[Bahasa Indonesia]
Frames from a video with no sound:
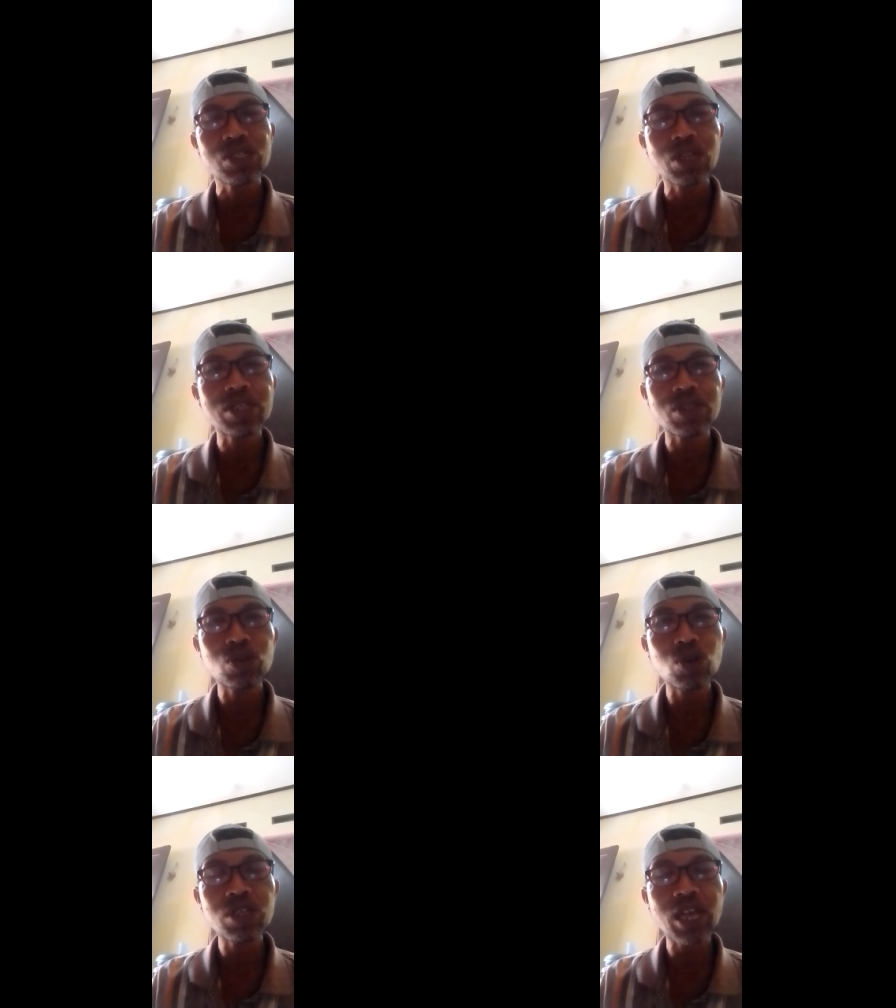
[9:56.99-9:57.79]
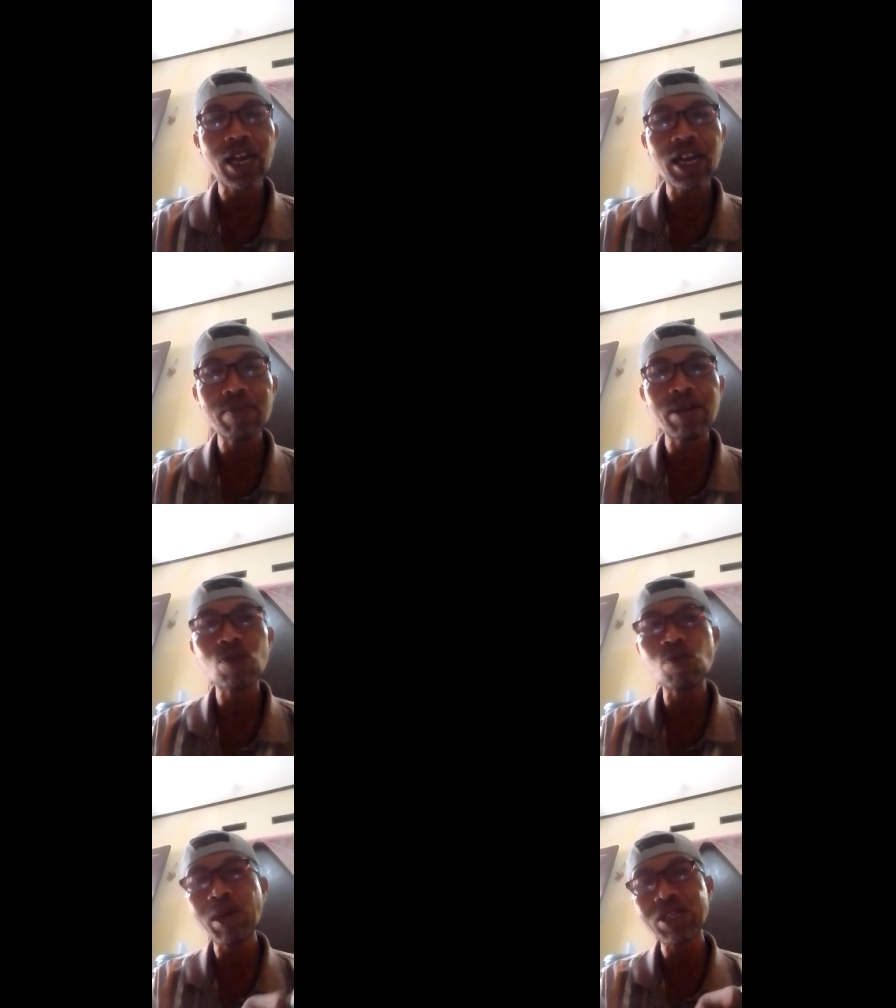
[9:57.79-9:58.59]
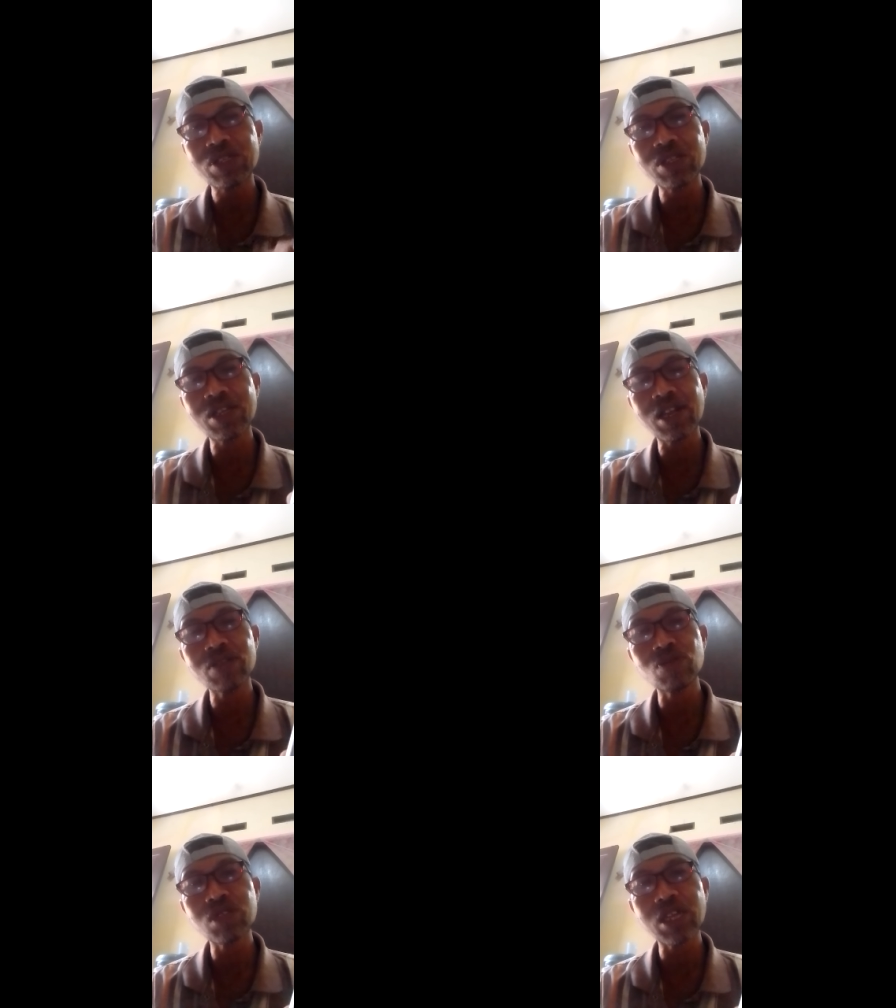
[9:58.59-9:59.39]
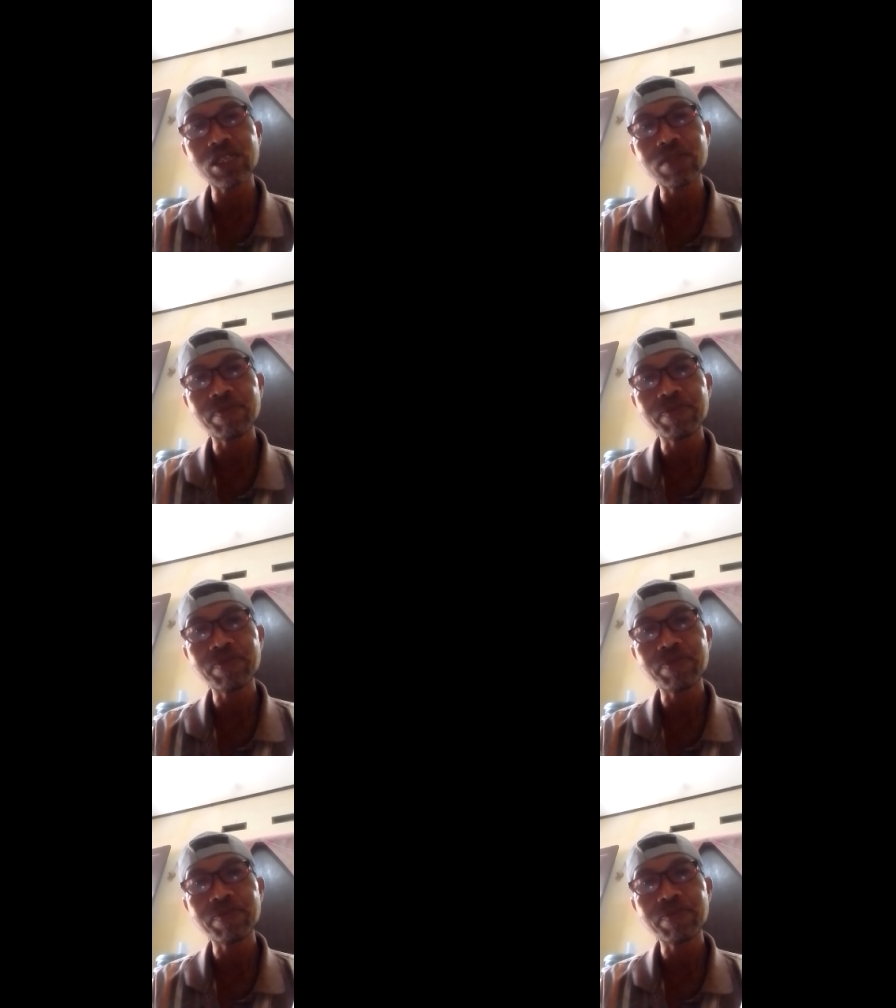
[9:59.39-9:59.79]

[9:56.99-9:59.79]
ya, jujur, saya akan mengkupas secara tuntas